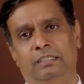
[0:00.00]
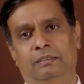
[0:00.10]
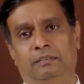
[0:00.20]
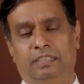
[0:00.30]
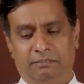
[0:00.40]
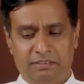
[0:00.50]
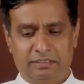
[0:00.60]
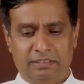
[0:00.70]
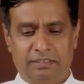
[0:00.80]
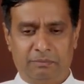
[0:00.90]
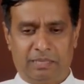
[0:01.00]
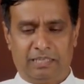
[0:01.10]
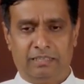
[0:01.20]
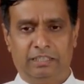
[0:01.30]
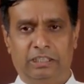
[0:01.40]
தவம் செய்து மன
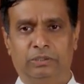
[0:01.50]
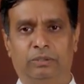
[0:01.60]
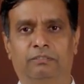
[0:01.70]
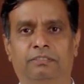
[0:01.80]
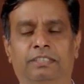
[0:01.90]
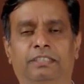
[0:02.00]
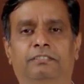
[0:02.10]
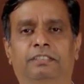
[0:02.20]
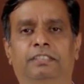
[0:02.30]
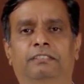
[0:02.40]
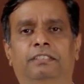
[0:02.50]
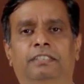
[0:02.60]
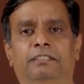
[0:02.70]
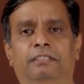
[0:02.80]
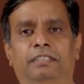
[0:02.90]
அலைச்சூழல் விரிய விரிய
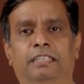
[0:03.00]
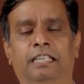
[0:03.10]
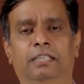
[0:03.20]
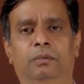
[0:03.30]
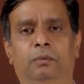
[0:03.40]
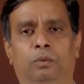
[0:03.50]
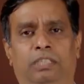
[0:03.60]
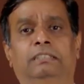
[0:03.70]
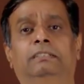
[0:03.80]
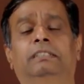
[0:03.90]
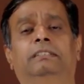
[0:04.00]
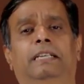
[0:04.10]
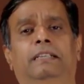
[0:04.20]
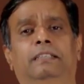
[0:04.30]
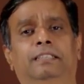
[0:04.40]
விரிய விரிய உலகத்தை
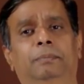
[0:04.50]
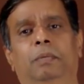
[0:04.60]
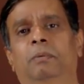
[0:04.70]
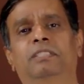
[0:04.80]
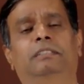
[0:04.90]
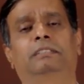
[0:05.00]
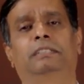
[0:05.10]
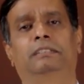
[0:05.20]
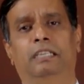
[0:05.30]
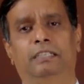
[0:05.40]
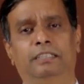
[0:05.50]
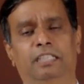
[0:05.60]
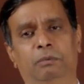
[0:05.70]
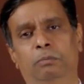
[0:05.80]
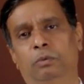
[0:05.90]
தாண்டி பிரபஞ்சத்தை தாண்டி
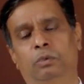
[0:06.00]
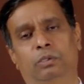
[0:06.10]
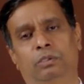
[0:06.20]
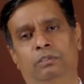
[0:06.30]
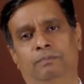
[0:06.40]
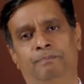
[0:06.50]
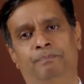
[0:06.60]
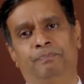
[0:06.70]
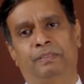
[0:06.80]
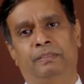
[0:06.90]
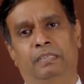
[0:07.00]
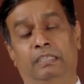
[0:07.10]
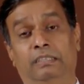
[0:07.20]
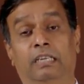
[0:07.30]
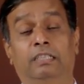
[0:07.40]
நம்ம போகிறோம்
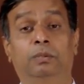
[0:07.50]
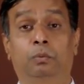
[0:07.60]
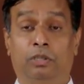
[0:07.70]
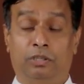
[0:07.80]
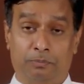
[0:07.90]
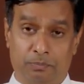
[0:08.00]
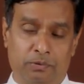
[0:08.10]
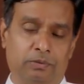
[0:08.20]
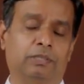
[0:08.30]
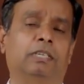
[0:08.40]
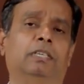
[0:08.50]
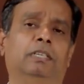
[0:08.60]
அதனால் இந்த உலகப் பொருட்கள்